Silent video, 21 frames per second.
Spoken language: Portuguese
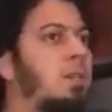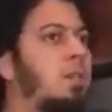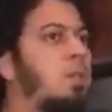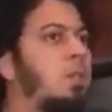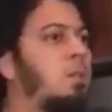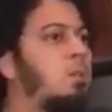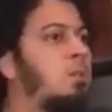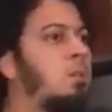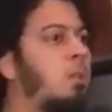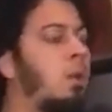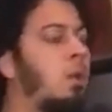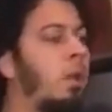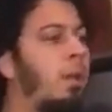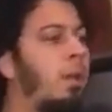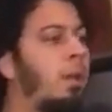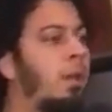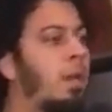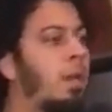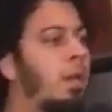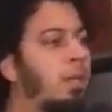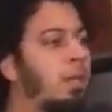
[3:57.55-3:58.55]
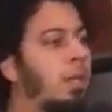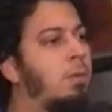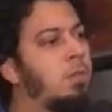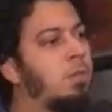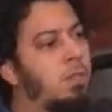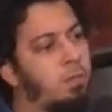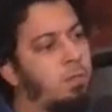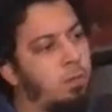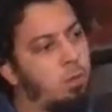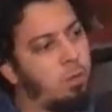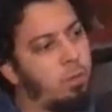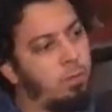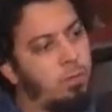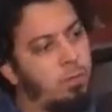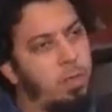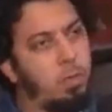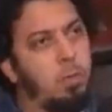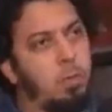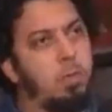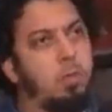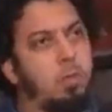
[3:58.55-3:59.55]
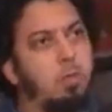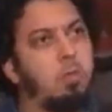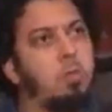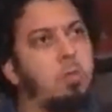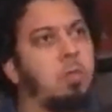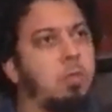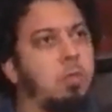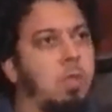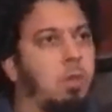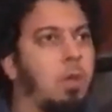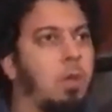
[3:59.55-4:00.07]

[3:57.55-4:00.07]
Então, é legal você ouvir todos os discos